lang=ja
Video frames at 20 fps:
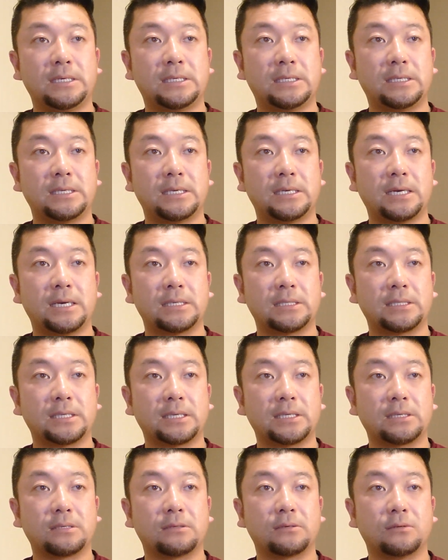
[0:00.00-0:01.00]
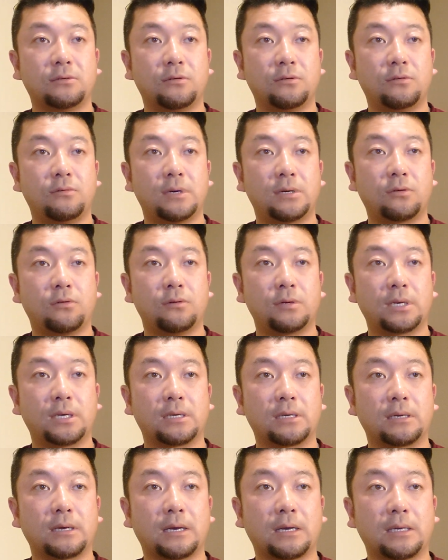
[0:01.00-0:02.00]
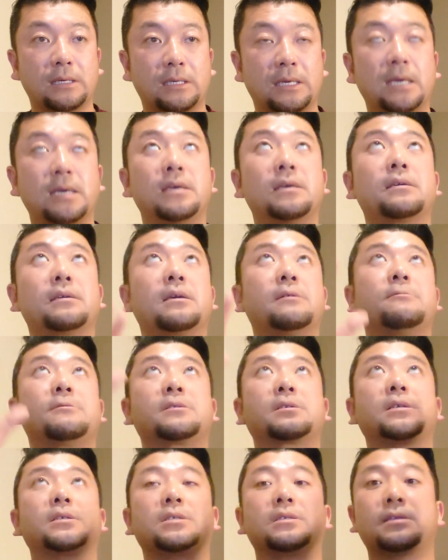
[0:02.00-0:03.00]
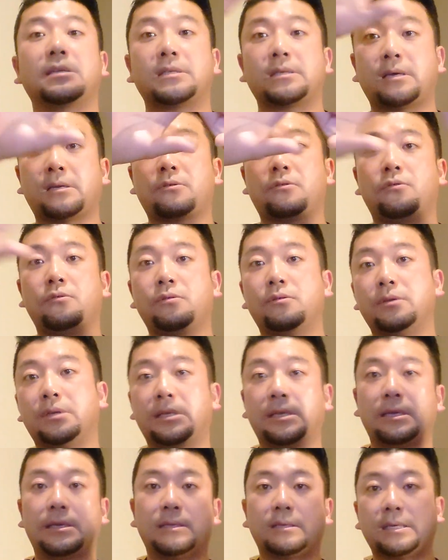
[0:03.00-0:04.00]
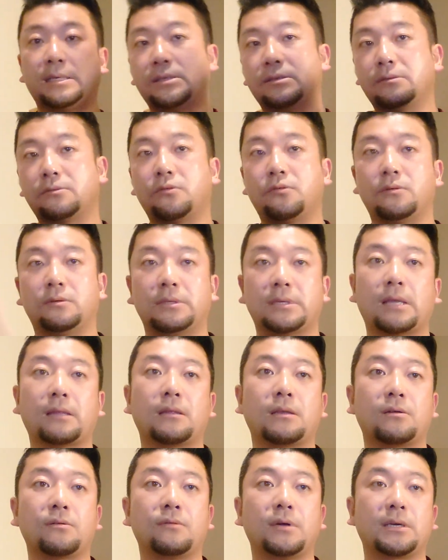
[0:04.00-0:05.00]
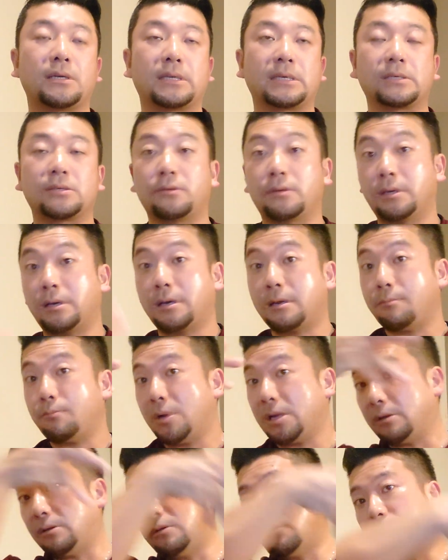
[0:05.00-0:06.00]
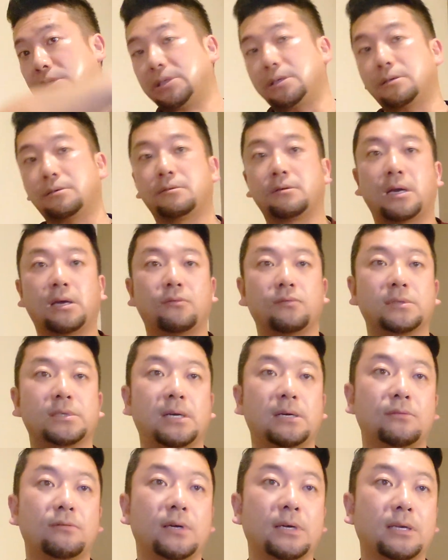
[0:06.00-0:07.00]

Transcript: 一斉発射する飽和攻撃が迎撃が難しいだからこういうふうに、多数こうやってくるわけだ。それがやっぱり落ちてくる可能性